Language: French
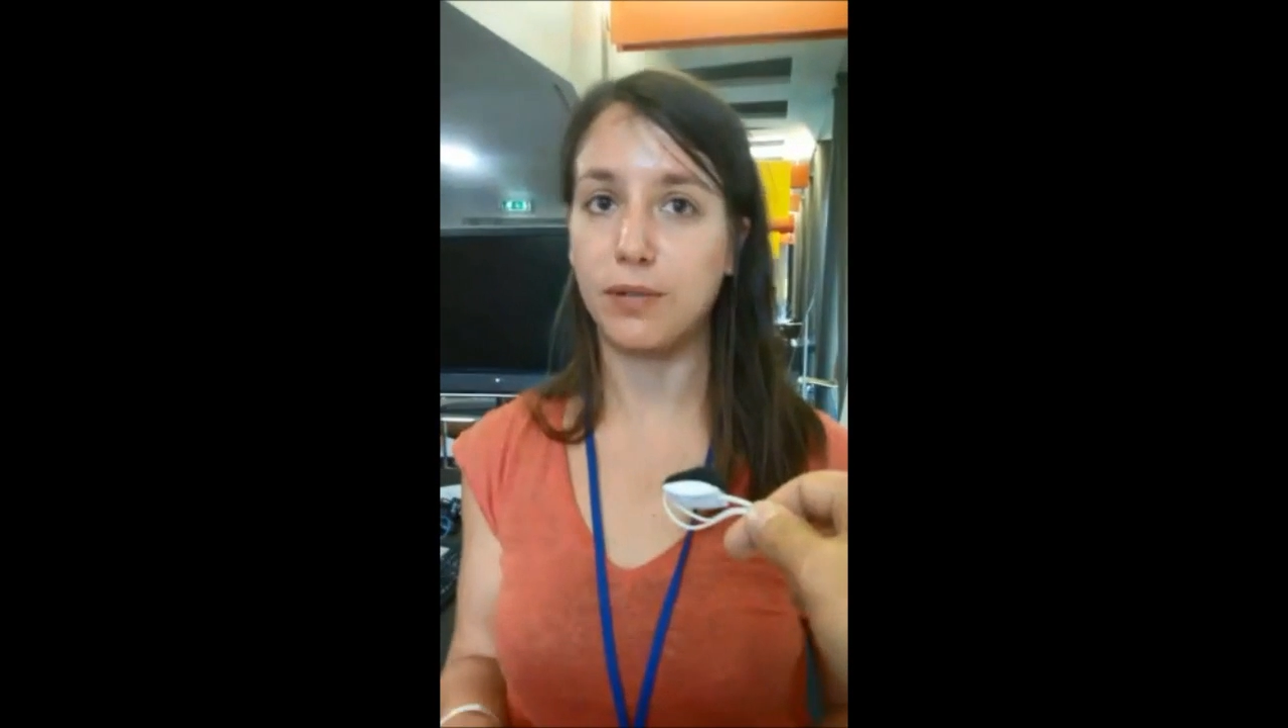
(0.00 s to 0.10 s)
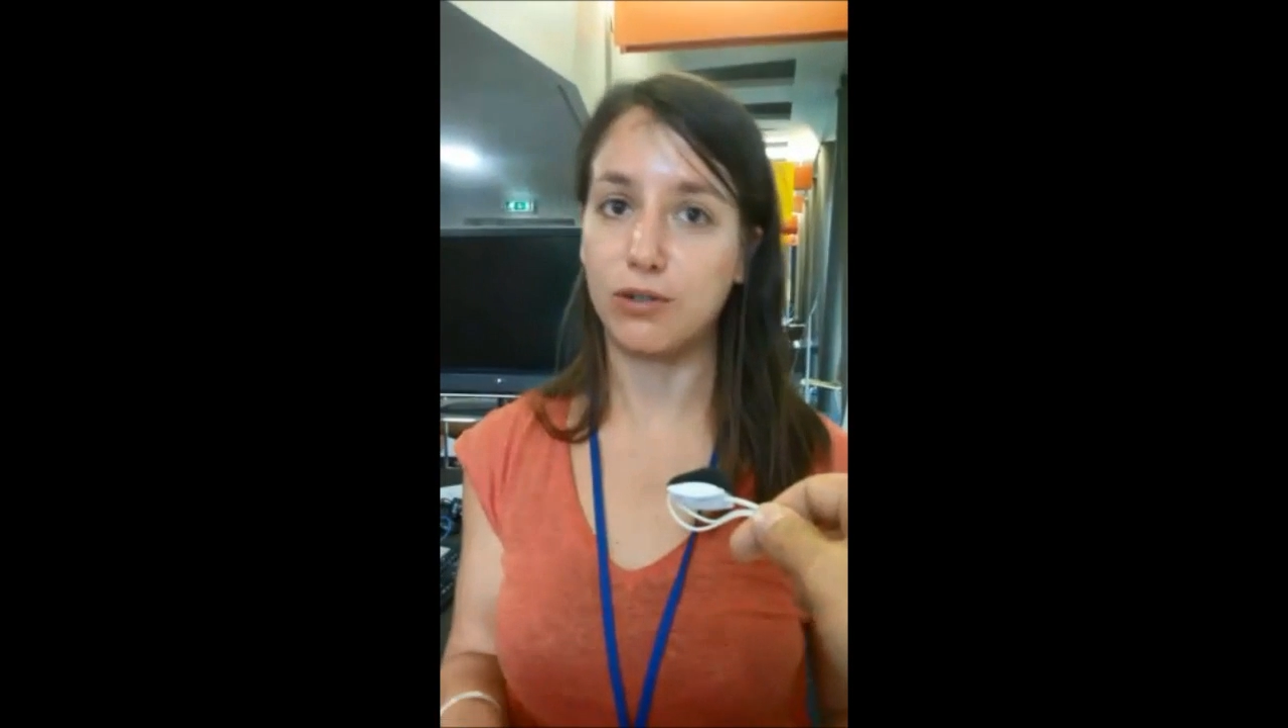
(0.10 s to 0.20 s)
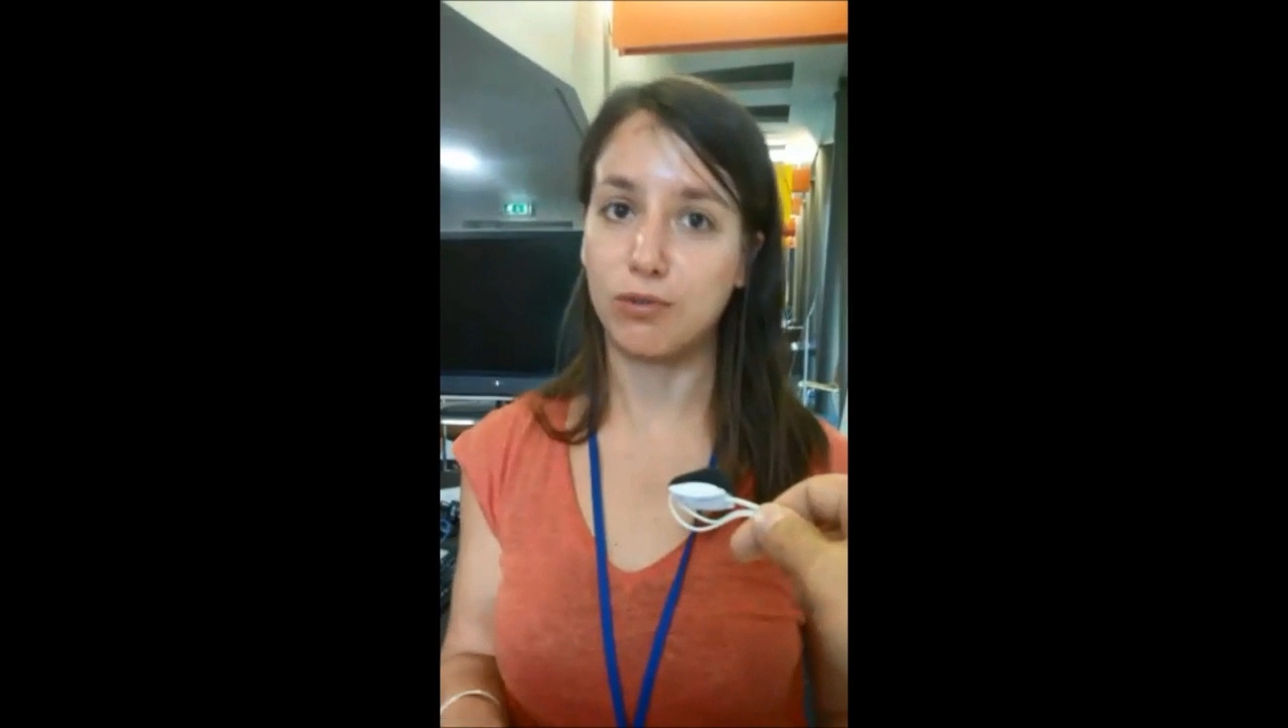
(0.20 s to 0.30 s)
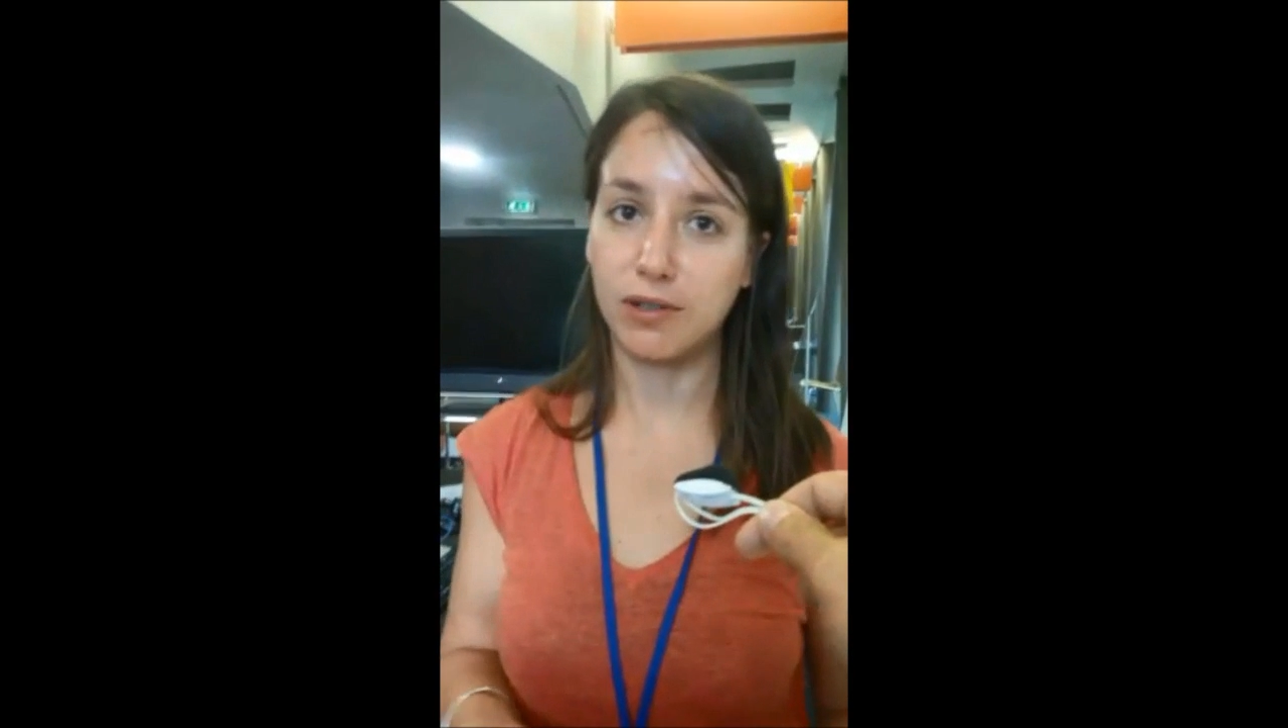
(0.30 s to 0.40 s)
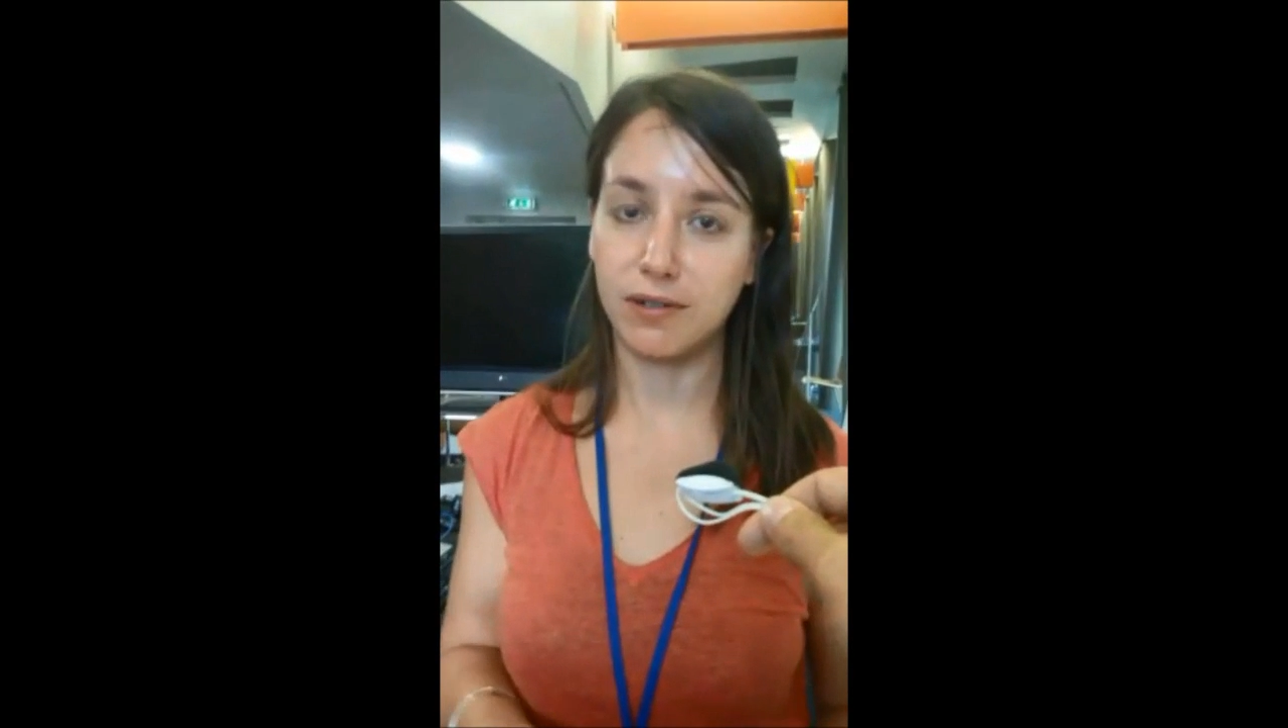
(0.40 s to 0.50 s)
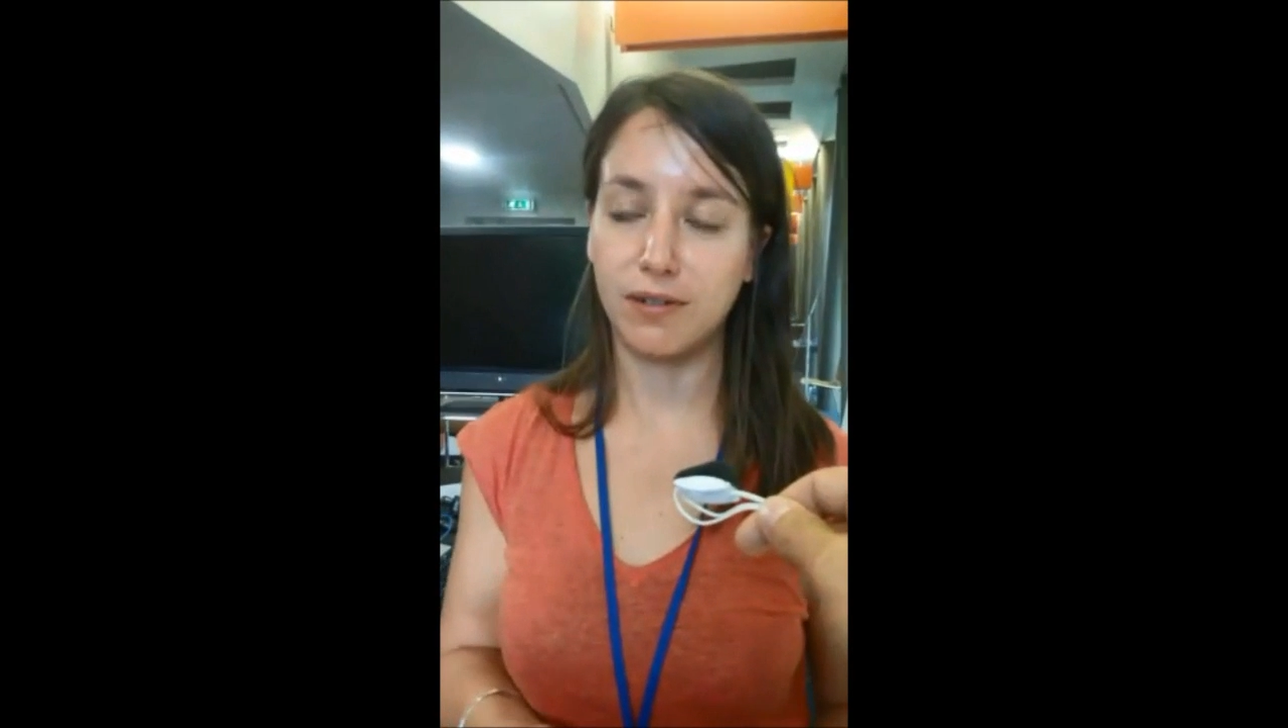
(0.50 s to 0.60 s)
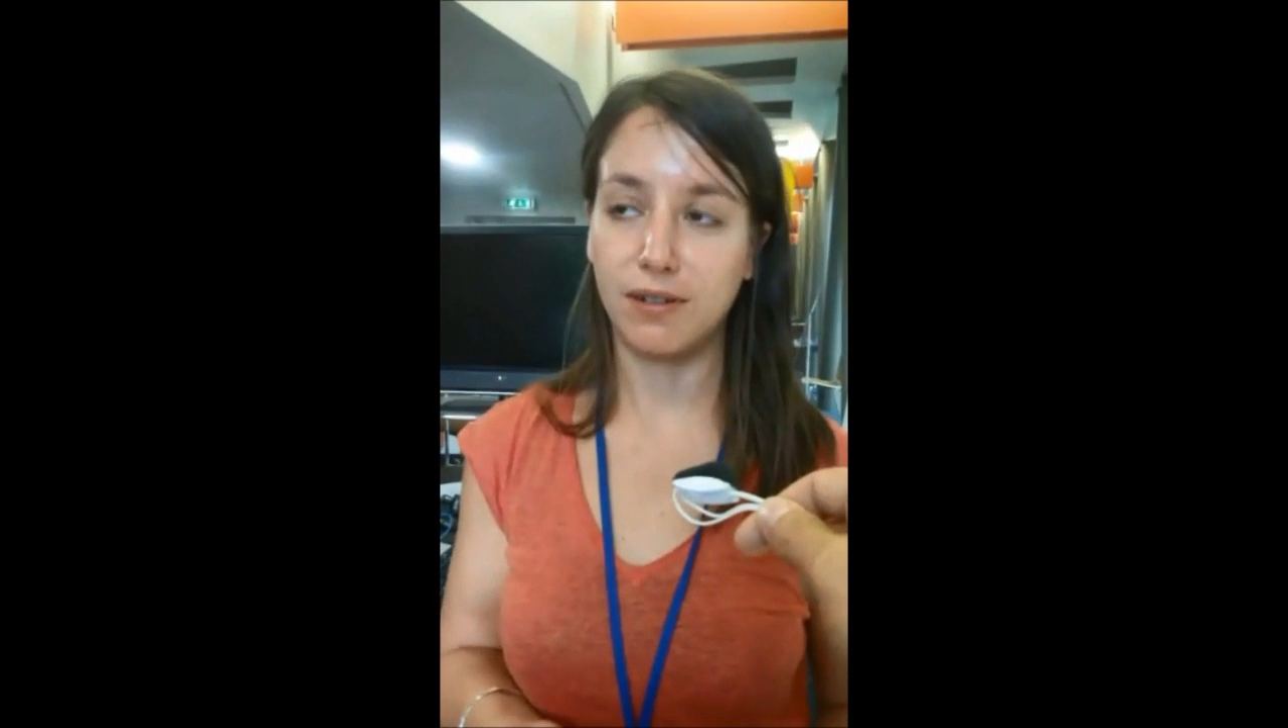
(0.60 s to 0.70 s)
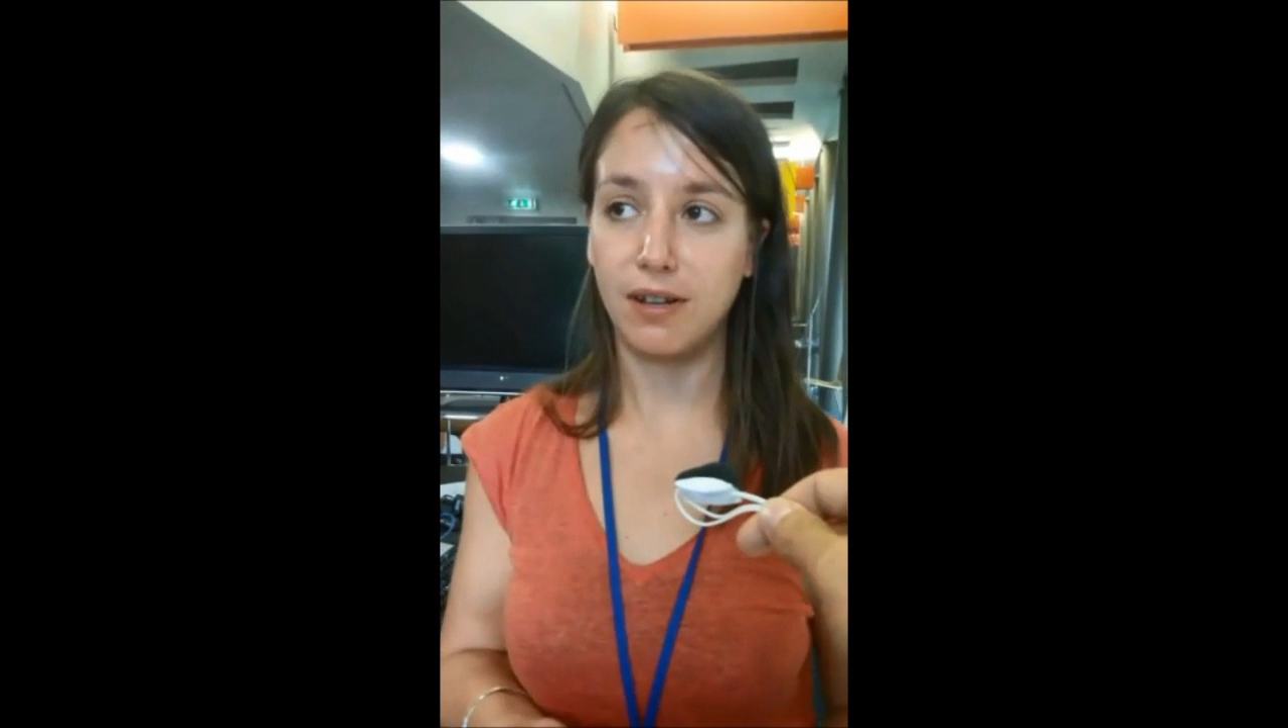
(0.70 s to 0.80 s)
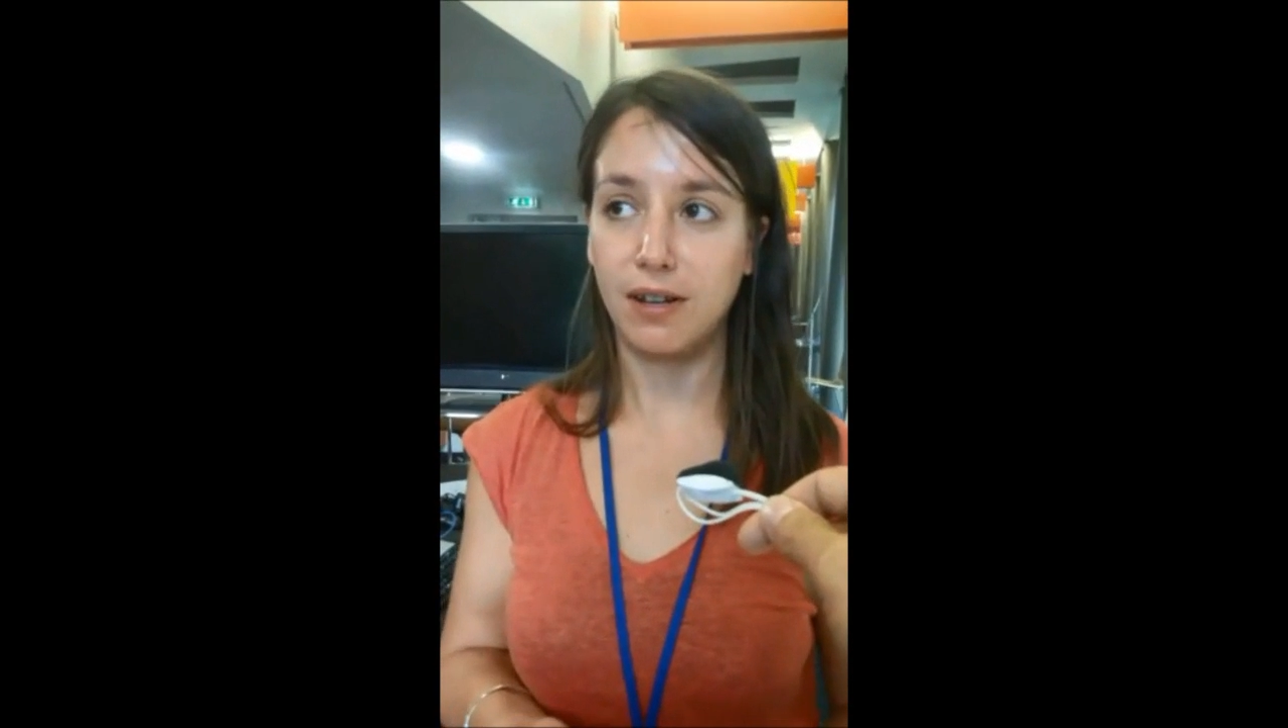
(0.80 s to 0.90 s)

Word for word: pièce jointe.